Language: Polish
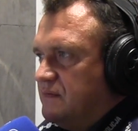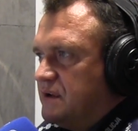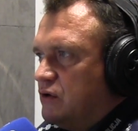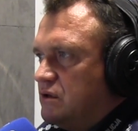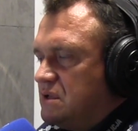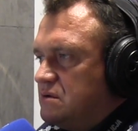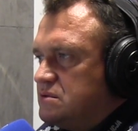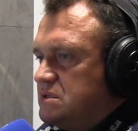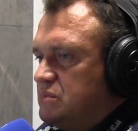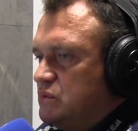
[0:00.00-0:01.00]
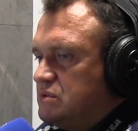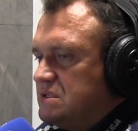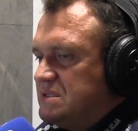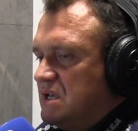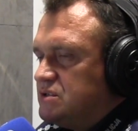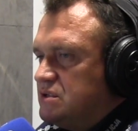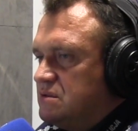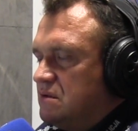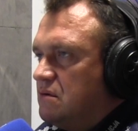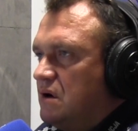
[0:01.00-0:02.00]
W regionie tarnowskim było tych zdarzeń
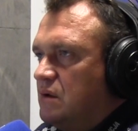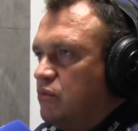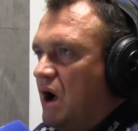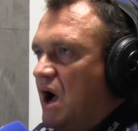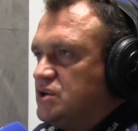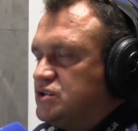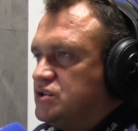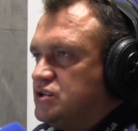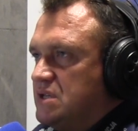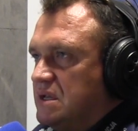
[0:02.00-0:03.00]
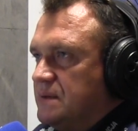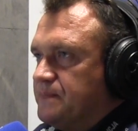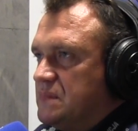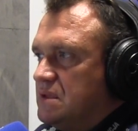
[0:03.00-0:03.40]
tylko albo aż cztery.